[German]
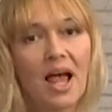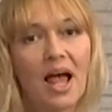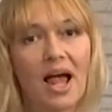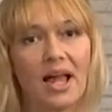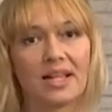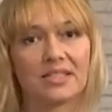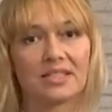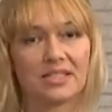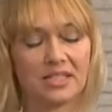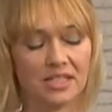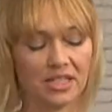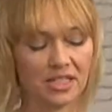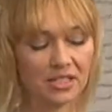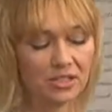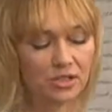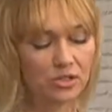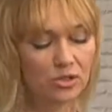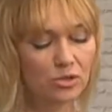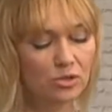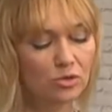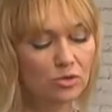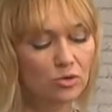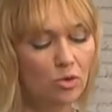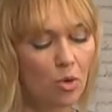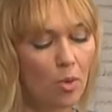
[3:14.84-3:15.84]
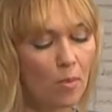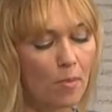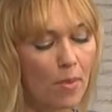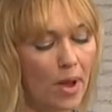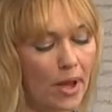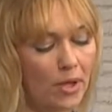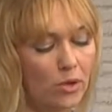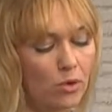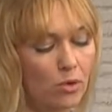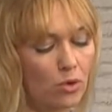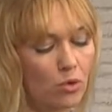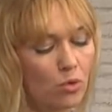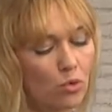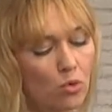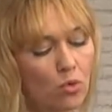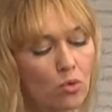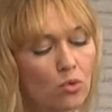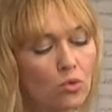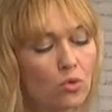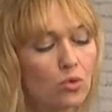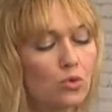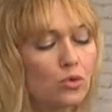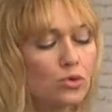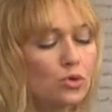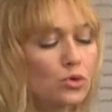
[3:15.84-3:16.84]
Als nächstes kommen meine
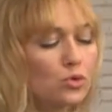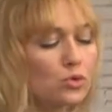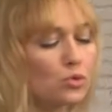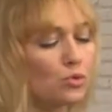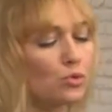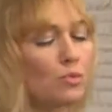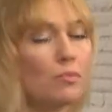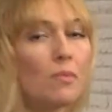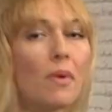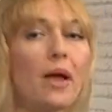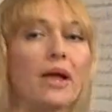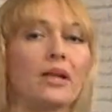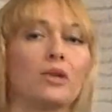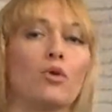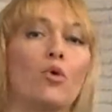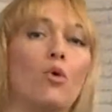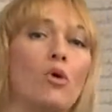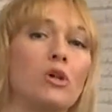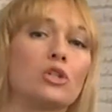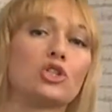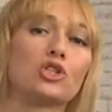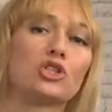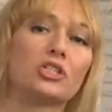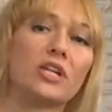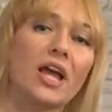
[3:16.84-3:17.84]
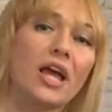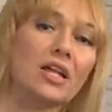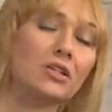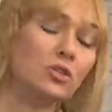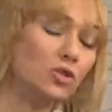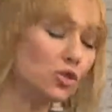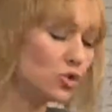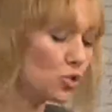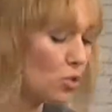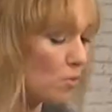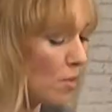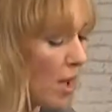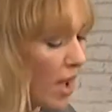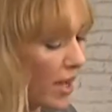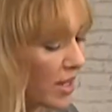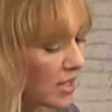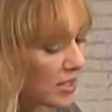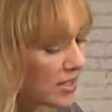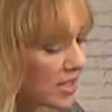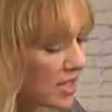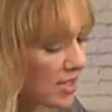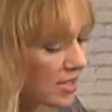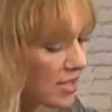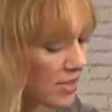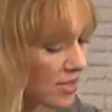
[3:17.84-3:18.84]
Kokos und mein Holzstern zum
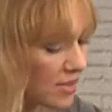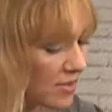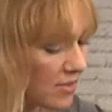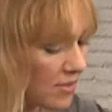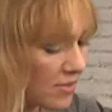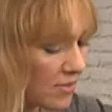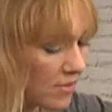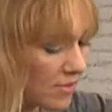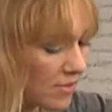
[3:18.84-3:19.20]
Einsatz.